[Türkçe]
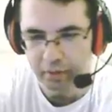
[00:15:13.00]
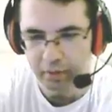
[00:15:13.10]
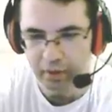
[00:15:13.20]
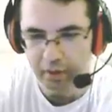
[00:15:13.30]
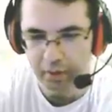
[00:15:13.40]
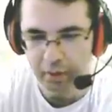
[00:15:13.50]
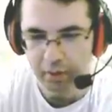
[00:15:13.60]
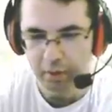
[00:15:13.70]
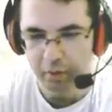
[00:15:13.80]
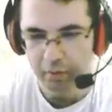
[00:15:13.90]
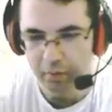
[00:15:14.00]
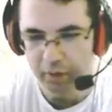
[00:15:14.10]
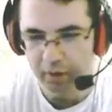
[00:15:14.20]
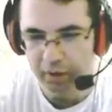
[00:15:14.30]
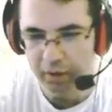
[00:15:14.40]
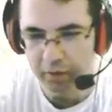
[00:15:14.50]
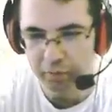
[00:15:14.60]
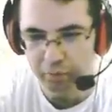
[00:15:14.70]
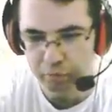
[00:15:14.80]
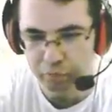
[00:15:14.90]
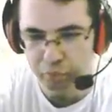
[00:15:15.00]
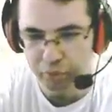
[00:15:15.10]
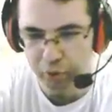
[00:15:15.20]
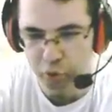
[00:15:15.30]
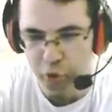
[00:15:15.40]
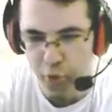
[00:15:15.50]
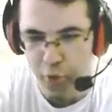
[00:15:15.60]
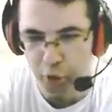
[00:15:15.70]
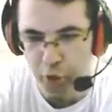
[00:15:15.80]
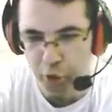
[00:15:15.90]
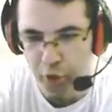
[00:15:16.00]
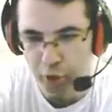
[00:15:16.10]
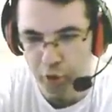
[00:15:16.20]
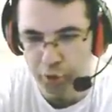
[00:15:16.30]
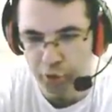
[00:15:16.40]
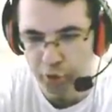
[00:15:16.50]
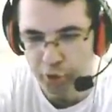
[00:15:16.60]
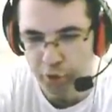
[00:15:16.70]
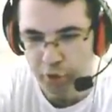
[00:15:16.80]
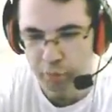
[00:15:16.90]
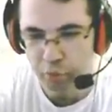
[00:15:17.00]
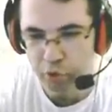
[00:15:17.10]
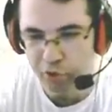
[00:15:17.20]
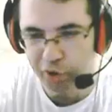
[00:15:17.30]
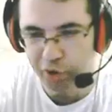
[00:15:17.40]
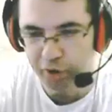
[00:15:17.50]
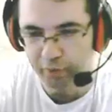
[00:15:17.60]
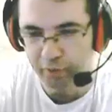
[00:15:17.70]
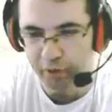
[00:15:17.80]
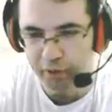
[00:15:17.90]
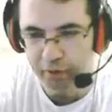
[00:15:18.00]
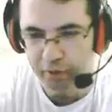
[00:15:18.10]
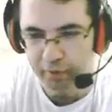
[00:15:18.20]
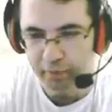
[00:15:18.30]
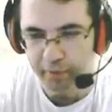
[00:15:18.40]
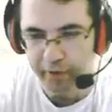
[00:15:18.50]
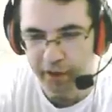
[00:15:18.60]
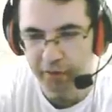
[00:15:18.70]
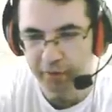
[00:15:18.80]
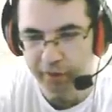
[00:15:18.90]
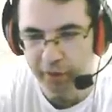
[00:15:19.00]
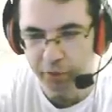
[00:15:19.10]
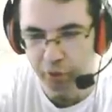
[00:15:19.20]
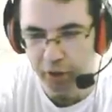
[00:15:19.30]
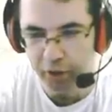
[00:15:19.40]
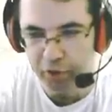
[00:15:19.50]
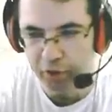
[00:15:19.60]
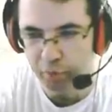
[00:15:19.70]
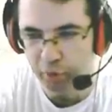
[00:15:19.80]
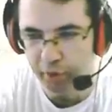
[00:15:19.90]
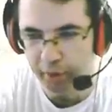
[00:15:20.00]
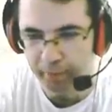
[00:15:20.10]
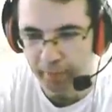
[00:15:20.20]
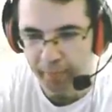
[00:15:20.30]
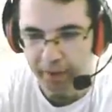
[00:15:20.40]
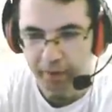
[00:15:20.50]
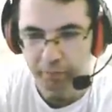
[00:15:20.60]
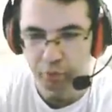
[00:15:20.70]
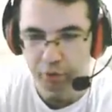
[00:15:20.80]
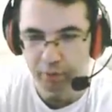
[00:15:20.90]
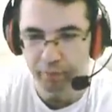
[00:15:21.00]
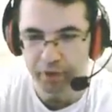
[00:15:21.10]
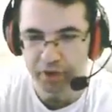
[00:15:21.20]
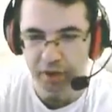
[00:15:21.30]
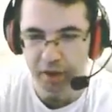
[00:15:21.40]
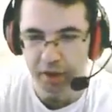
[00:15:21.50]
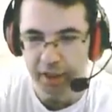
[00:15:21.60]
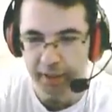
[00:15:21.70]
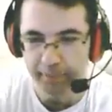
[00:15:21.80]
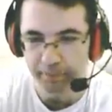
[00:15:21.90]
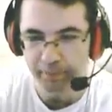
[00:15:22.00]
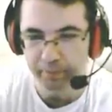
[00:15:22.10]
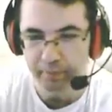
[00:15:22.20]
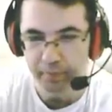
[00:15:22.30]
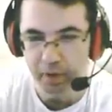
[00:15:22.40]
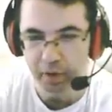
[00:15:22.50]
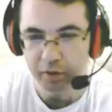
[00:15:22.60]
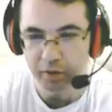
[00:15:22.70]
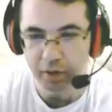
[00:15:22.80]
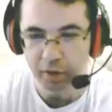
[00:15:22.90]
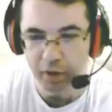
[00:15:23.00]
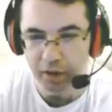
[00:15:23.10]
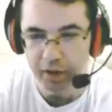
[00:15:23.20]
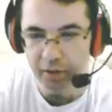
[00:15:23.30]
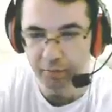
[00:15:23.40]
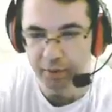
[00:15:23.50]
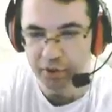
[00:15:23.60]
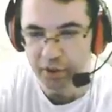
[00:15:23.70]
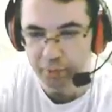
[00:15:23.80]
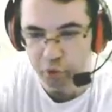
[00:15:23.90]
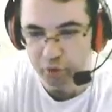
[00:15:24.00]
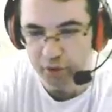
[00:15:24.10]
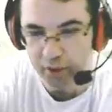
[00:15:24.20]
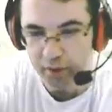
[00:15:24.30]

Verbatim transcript: Heh. Vallahi bunlar güzel oldu. Aa, bu kızıl taşlar falan fena level atlatıyor arkadaşlar bu arada. Bu arada 5 dakika kala 6 dakika kala hallettim ben işlerimi şu anda.